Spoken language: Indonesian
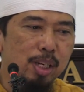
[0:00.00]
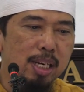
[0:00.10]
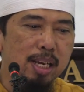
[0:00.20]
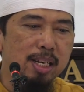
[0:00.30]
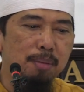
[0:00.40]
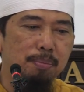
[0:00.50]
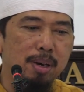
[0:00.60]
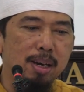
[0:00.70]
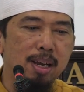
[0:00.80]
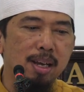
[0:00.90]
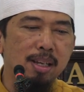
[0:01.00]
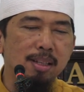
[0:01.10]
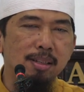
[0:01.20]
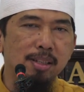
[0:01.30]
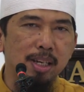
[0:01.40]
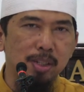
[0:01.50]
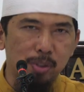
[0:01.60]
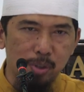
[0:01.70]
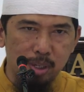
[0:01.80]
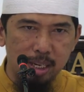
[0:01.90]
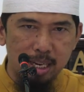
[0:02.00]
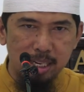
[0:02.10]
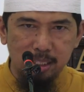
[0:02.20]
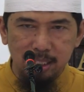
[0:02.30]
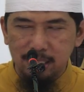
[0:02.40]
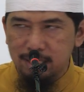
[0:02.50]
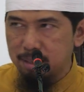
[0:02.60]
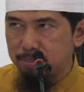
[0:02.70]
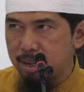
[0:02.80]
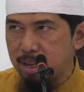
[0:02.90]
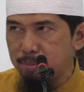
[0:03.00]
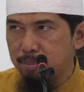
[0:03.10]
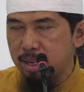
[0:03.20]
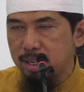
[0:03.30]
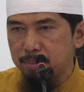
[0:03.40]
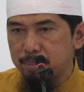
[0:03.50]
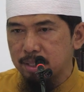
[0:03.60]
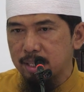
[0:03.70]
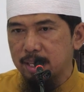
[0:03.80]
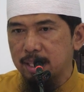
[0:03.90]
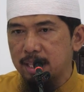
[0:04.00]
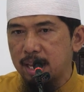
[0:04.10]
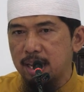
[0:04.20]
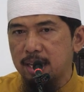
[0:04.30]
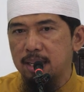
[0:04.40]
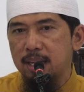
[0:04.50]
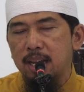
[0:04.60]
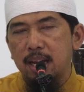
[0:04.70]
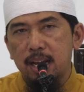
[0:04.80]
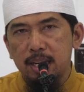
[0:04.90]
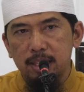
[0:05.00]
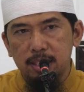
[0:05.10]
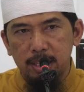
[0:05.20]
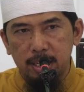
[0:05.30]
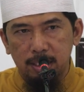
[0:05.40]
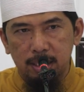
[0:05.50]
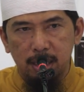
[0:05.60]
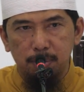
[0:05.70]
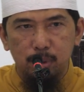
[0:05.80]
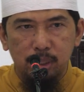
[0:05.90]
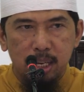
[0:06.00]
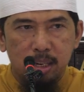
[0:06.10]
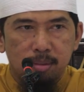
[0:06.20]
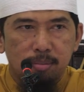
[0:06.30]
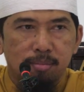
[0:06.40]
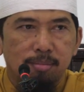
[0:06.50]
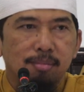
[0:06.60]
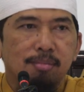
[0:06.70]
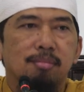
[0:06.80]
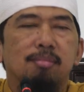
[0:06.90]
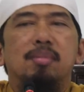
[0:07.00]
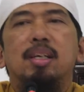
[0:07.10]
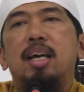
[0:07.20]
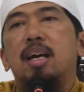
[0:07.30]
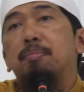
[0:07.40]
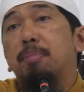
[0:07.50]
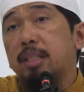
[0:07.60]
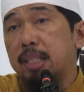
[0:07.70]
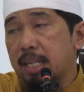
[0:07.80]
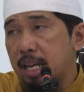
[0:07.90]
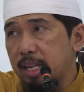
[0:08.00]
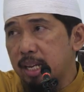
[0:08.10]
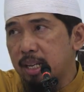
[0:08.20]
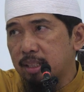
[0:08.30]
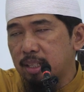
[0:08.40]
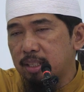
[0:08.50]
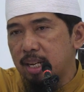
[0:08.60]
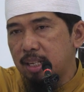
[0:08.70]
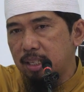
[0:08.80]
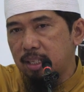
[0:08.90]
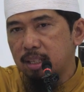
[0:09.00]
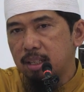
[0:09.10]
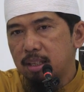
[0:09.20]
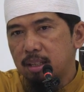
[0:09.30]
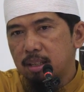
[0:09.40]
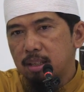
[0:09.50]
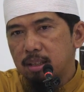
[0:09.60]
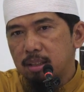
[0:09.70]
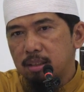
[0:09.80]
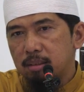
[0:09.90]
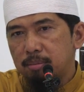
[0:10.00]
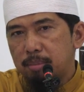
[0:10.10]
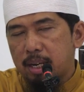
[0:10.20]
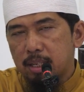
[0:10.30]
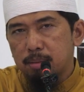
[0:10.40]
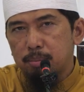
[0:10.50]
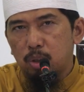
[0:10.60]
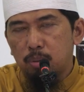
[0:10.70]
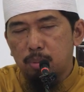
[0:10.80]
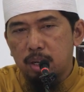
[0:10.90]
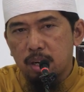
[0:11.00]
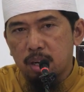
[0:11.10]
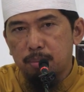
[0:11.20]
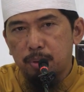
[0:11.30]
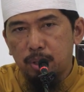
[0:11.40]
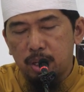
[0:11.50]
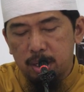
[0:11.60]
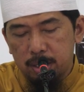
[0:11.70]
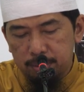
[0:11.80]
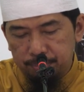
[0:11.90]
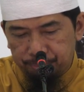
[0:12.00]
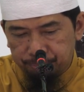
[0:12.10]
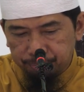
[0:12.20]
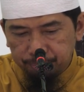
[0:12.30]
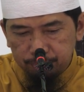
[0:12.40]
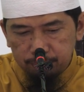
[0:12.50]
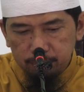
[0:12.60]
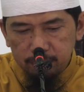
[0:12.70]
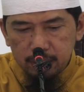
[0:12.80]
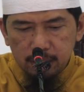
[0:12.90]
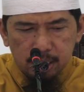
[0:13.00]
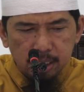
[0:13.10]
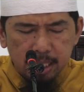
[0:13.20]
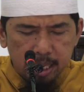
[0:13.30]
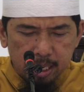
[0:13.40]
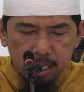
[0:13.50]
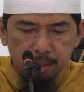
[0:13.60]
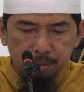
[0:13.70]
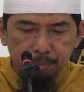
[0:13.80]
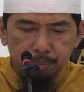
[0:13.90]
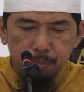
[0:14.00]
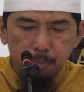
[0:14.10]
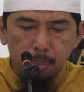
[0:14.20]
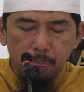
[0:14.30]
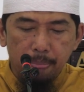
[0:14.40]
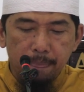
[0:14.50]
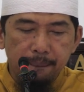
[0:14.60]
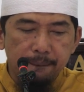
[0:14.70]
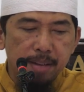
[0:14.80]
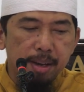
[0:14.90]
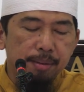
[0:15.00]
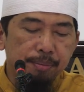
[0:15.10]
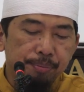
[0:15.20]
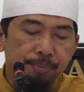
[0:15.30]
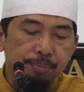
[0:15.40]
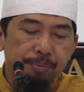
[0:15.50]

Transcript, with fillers: Mungkin Anda pernah cekcok, ada selisih paham, ada persengketaan, ada sedikit keributan, ya, pertikaian yang terjadi. Maka sebelum bulan Ramadan selesaikan. Ya.